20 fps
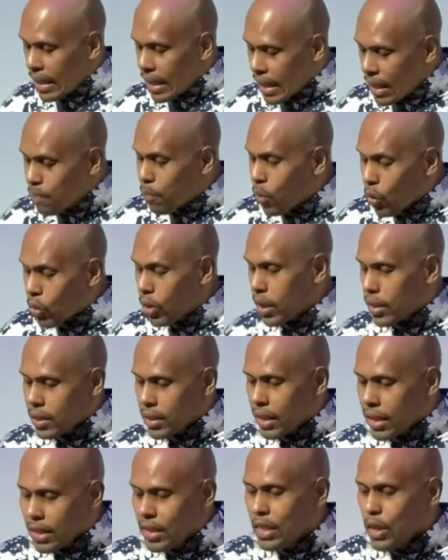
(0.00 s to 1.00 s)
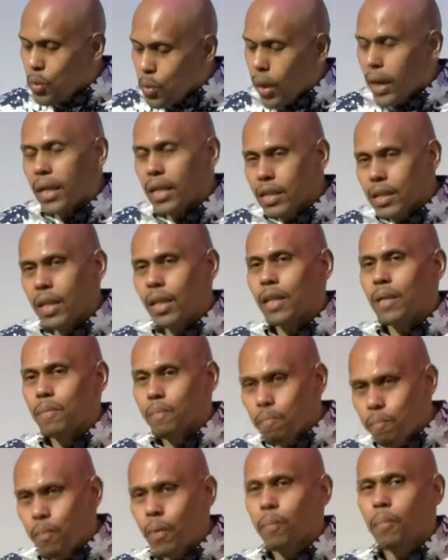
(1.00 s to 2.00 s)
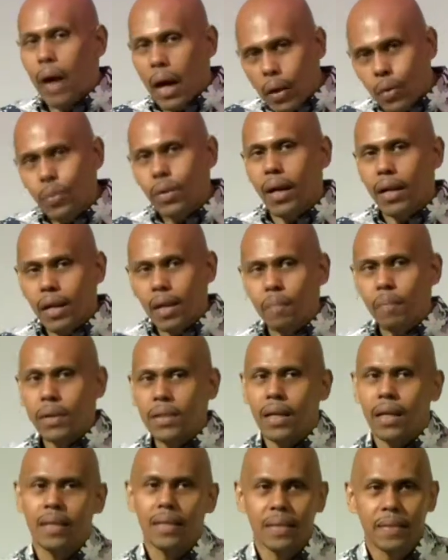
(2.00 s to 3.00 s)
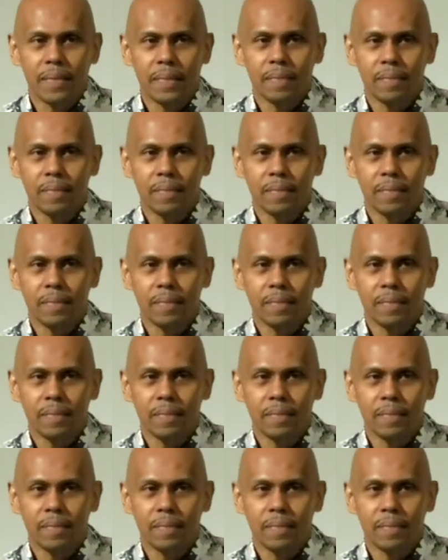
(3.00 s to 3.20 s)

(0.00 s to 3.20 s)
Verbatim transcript: in progress. Jadi jiwa ini sedang diperbaharui hari lepas hari.